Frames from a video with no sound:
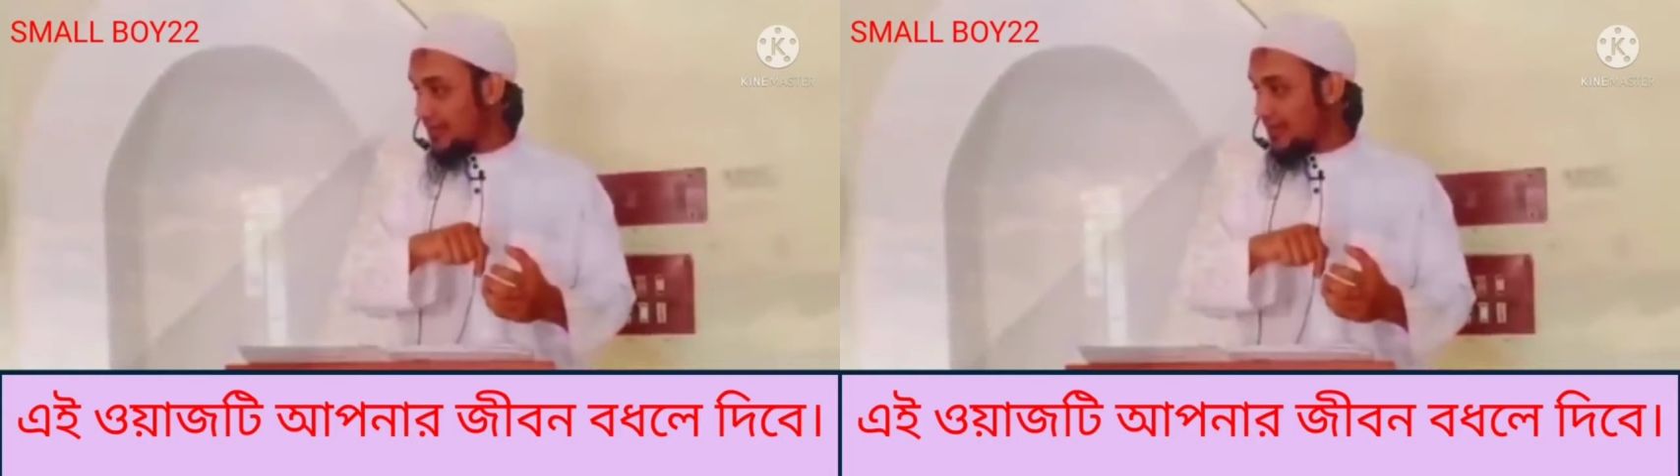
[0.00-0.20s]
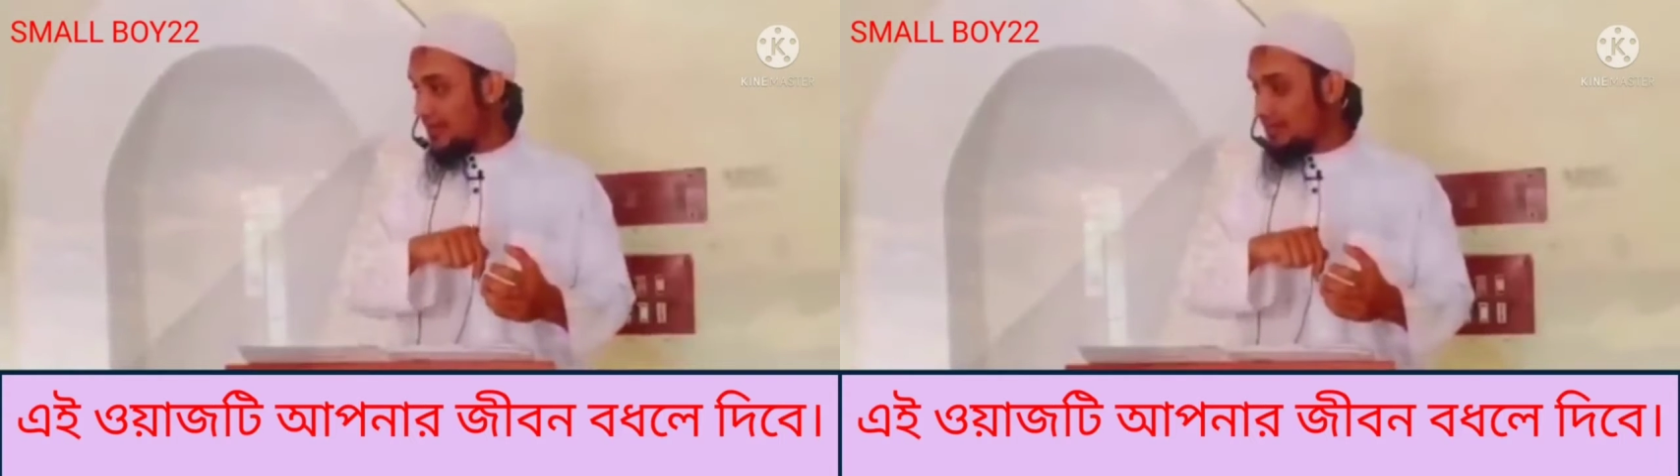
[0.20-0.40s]

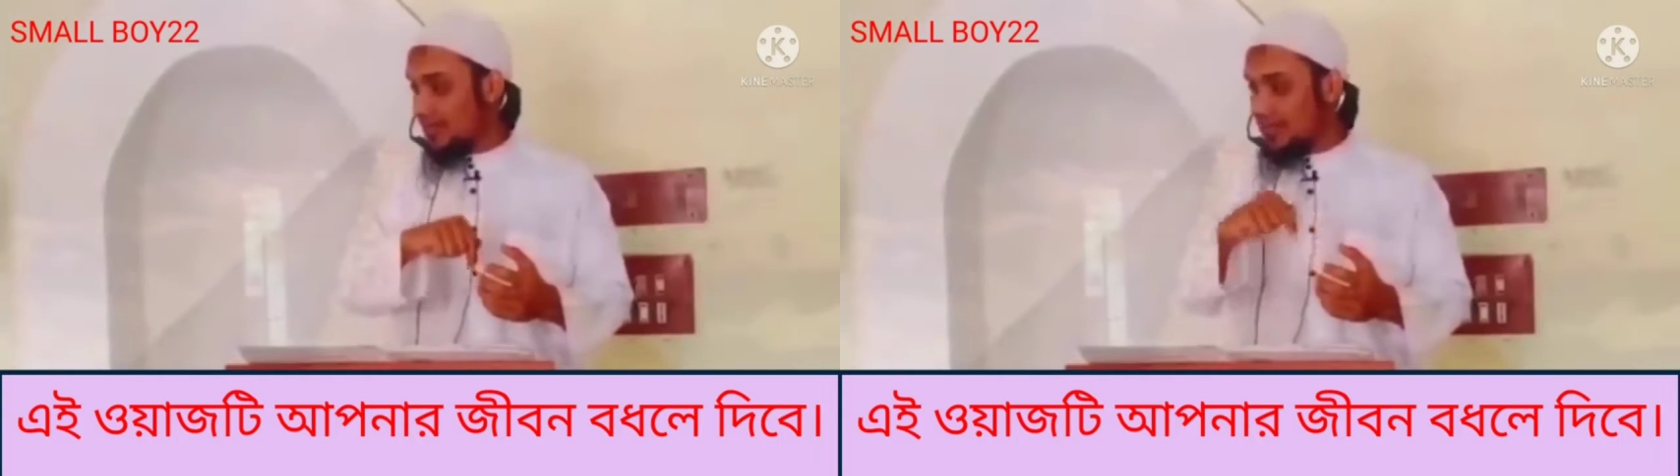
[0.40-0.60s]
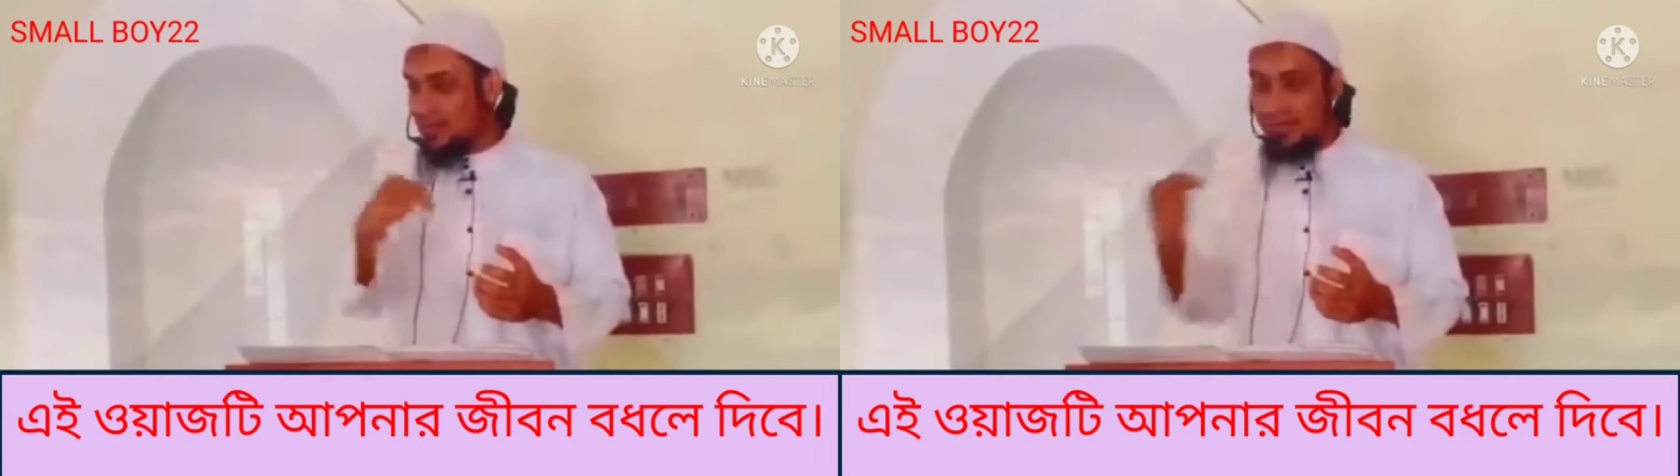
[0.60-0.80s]
তাহলে
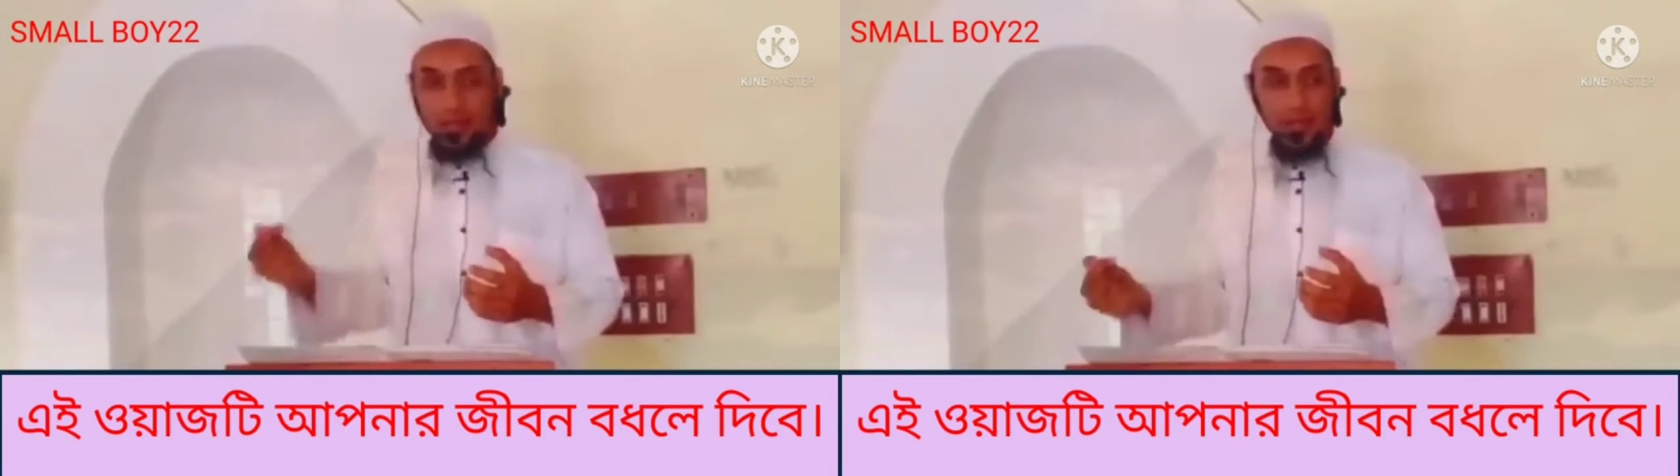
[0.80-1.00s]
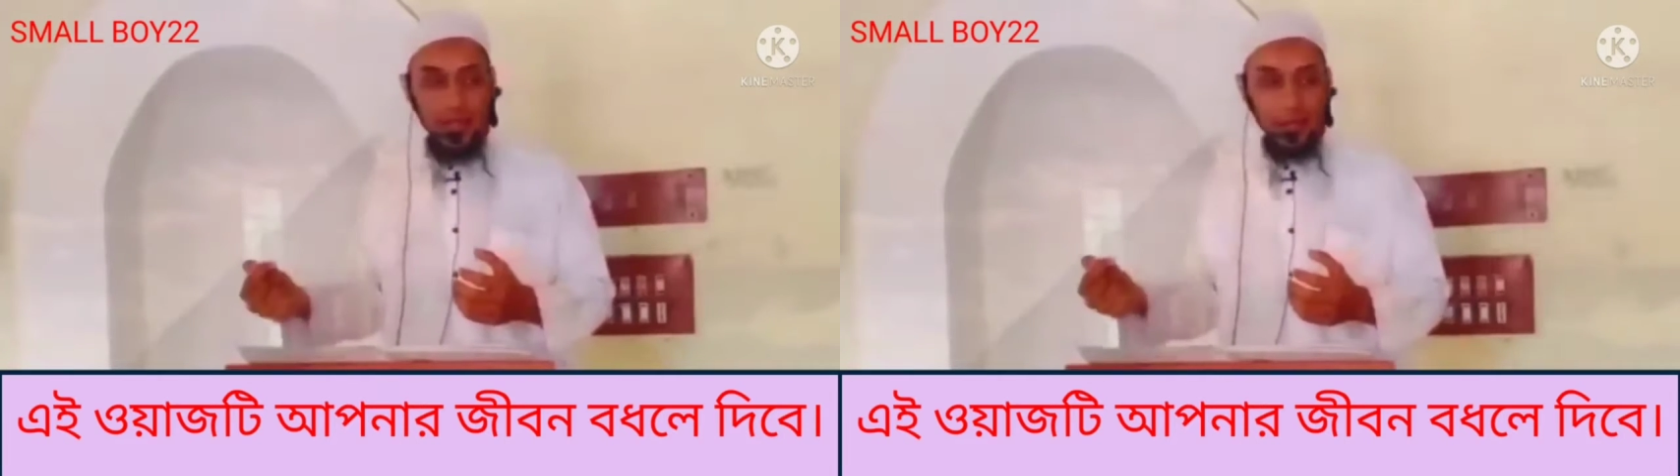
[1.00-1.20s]
বনি
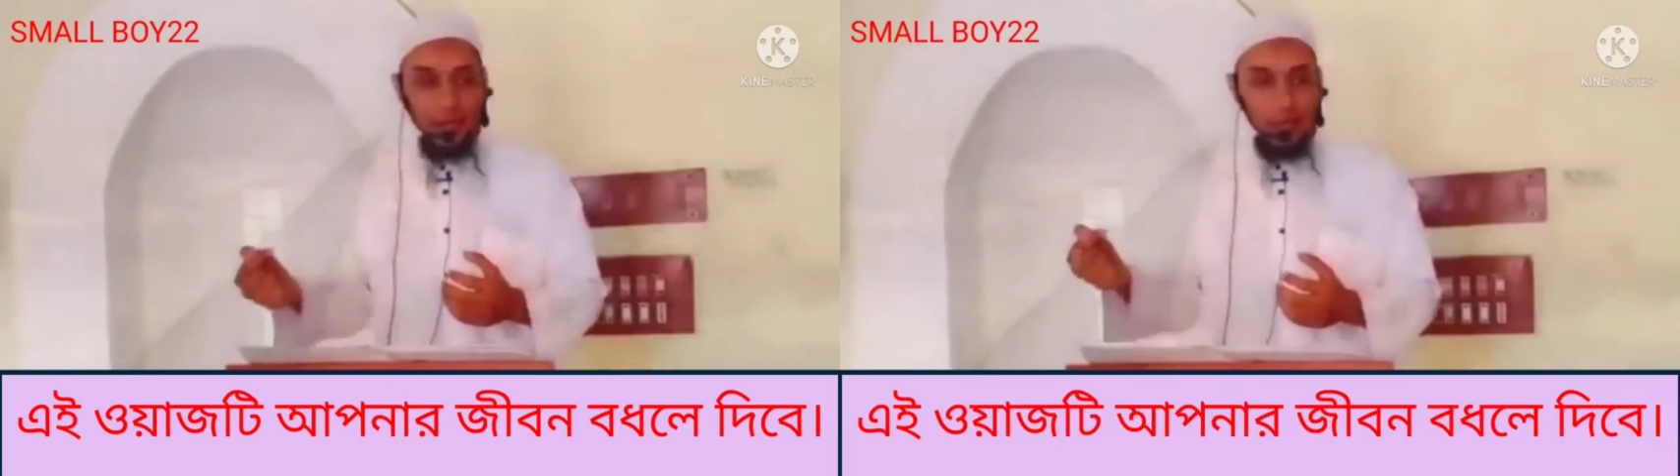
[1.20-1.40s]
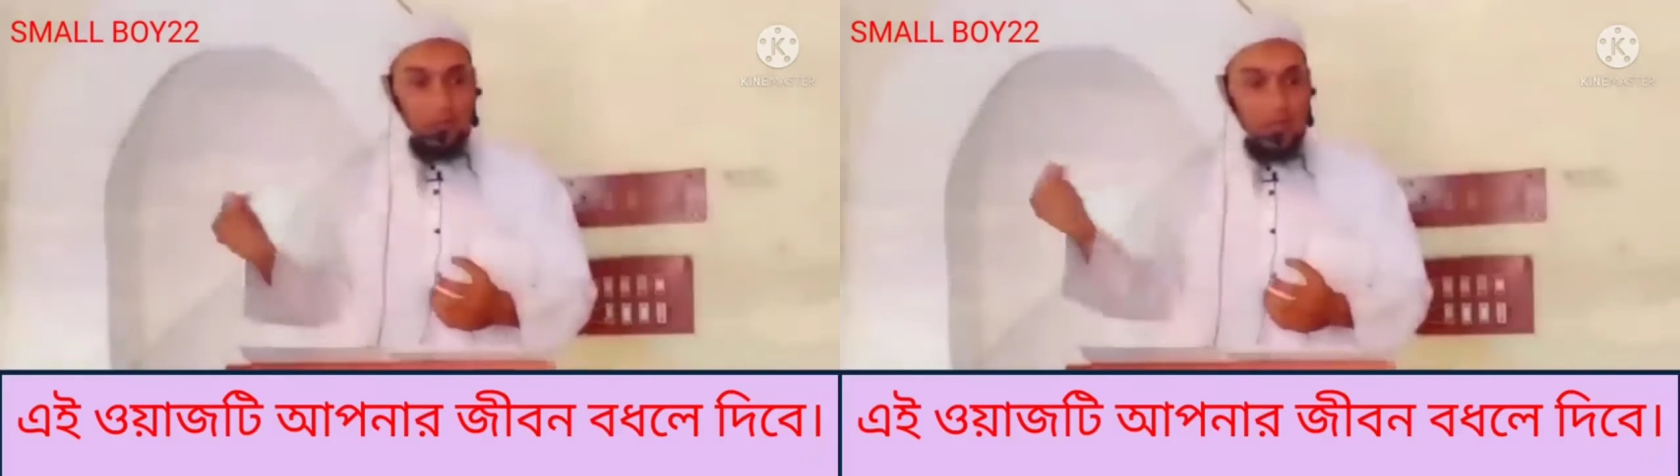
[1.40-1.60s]
ইসরায়েল
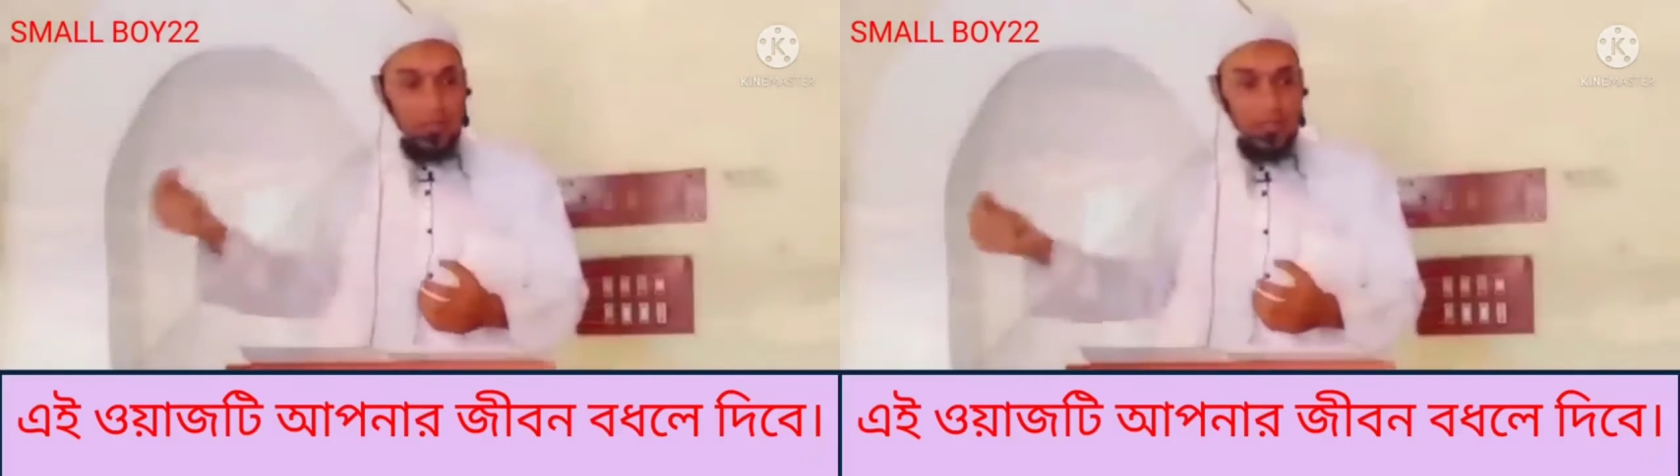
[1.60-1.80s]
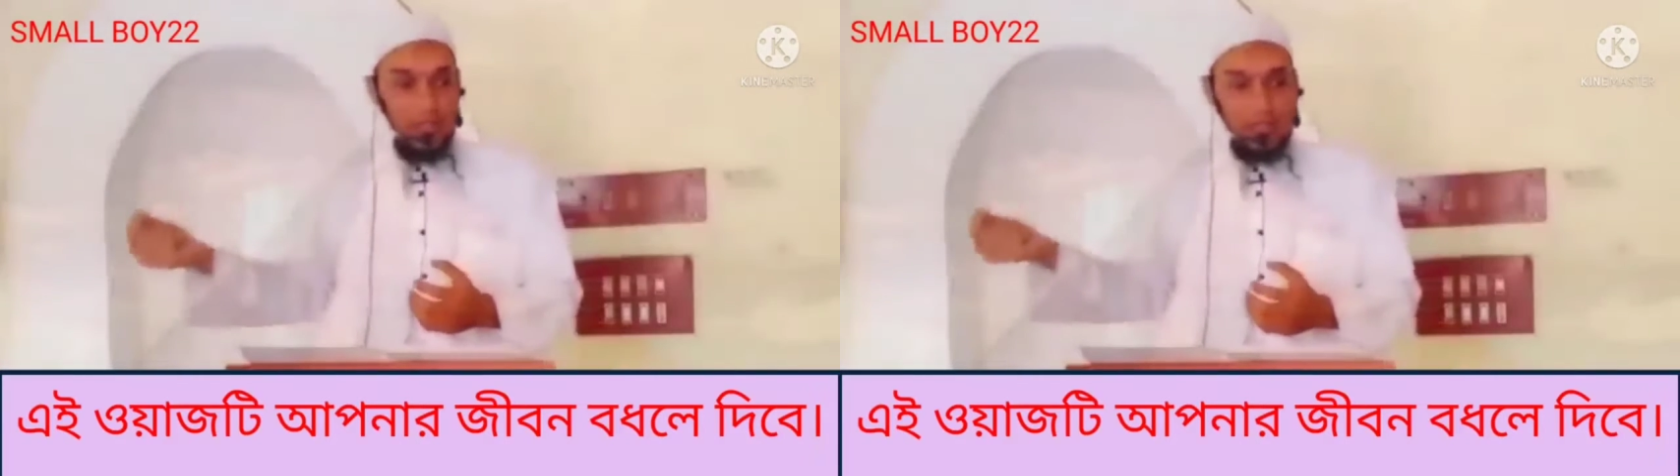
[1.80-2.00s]
এখন ফিলিস্তিন